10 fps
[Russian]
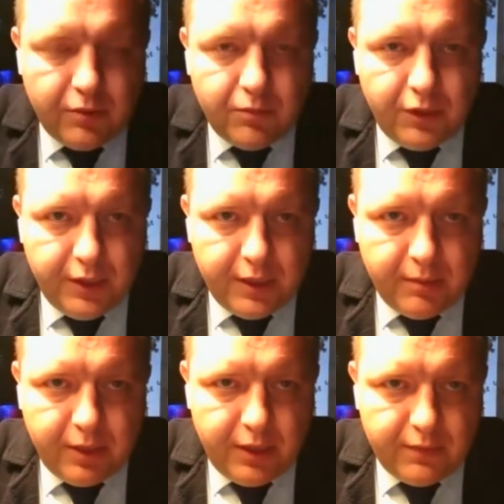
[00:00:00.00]
любой
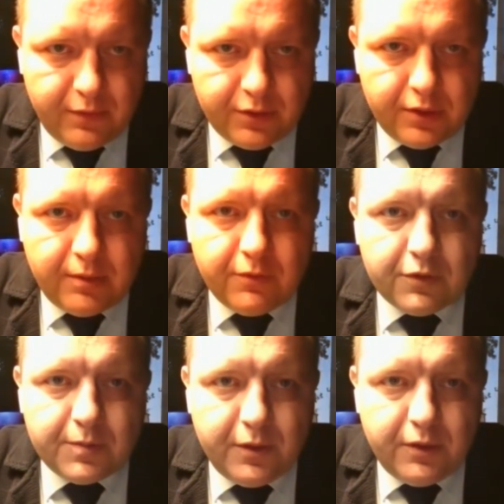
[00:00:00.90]
негабарит выше там,
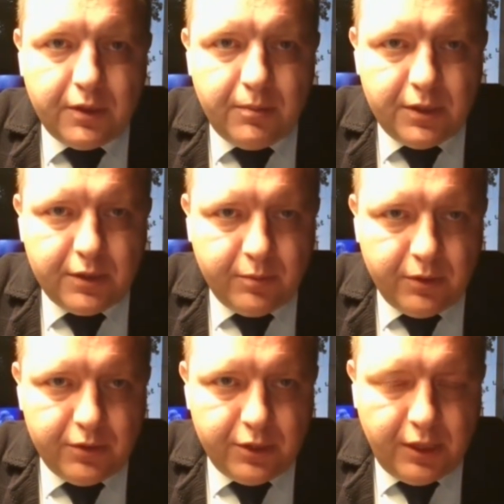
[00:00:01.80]
2,5 метров
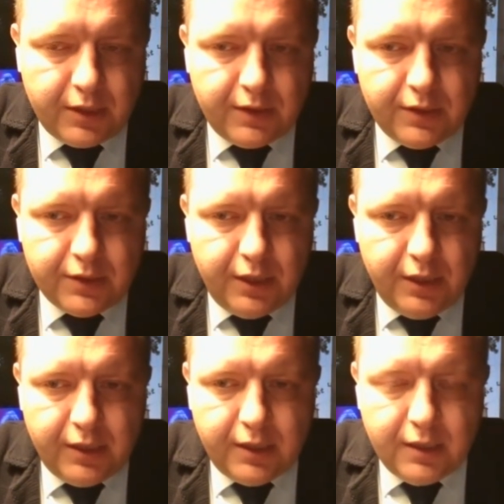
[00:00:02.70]
получения
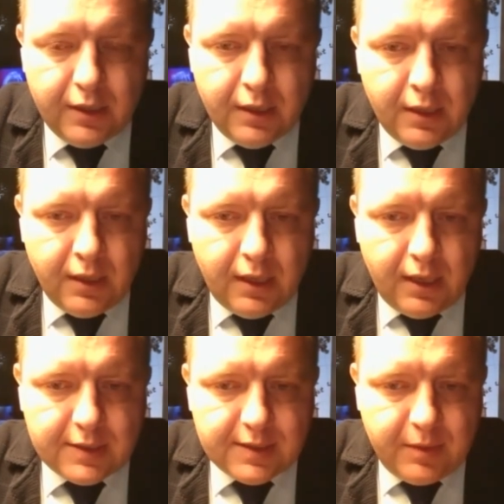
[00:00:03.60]
разрешения
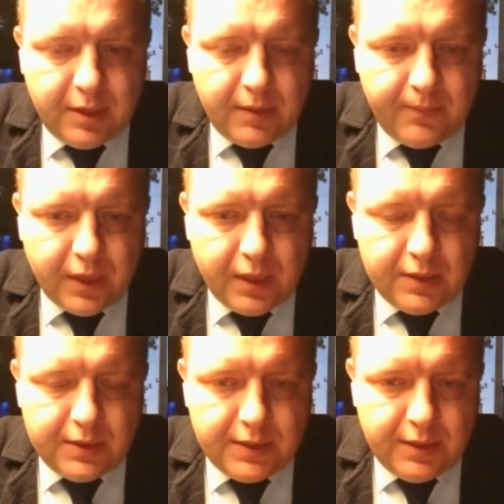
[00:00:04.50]
а сама
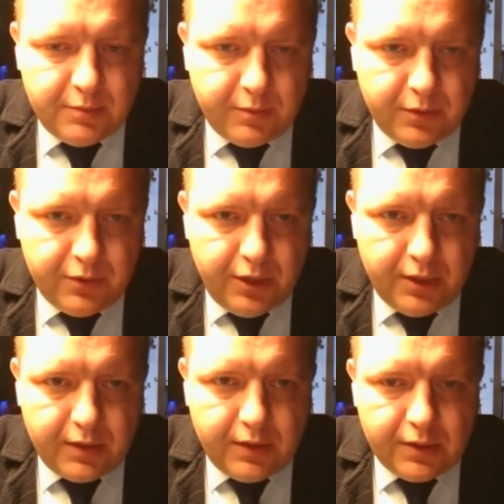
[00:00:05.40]
э, система
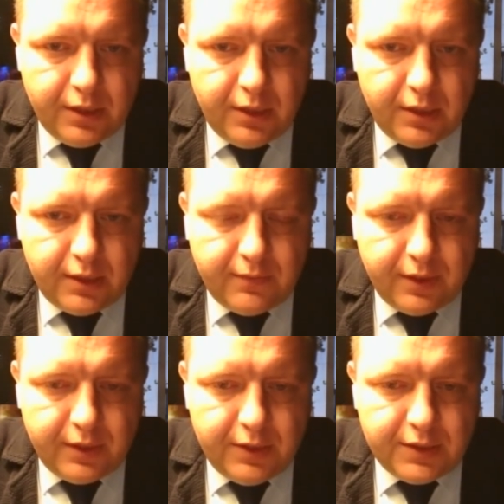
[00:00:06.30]
получения разрешения, она
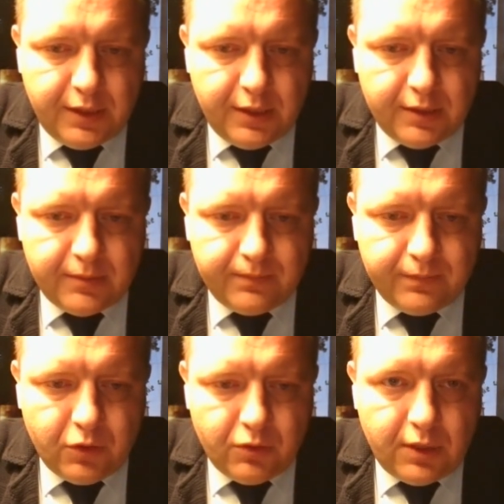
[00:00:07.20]
фактически,
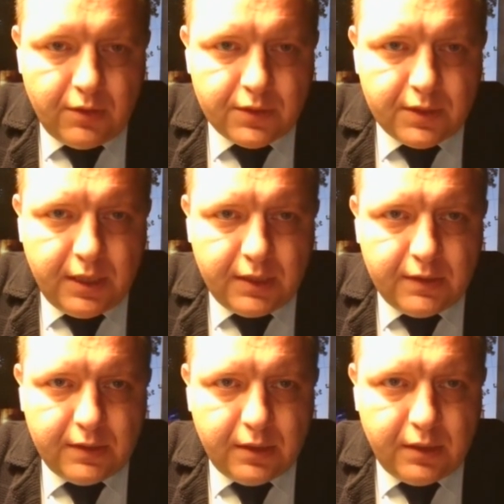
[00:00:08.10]
ну, на наш взгляд,
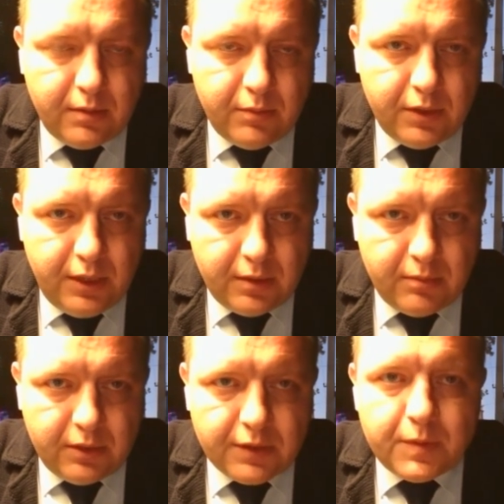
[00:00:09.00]
э, была
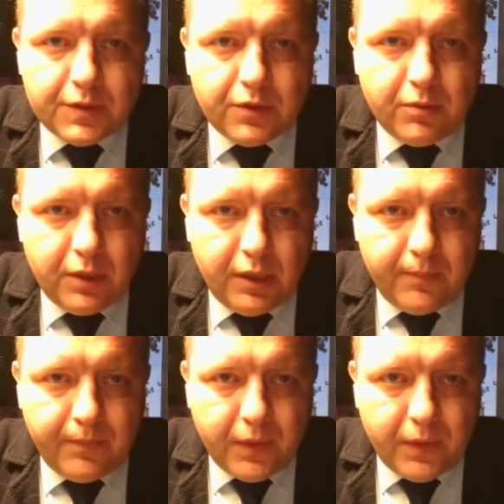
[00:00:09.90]
неработоспособная.